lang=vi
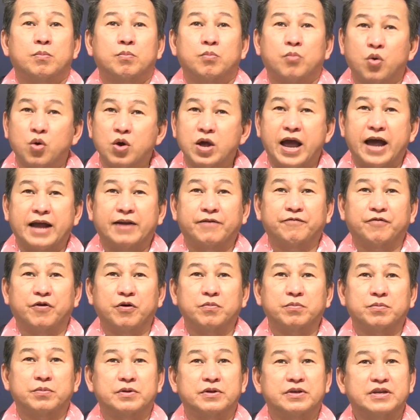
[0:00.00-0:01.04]
Muốn hạnh
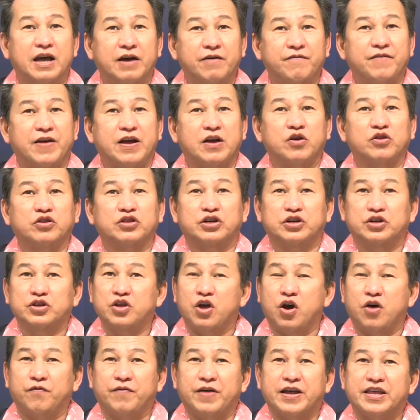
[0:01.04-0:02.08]
phúc, dân phải có tự
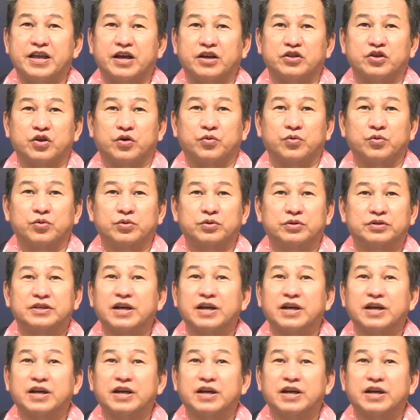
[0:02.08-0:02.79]
do và dân chủ.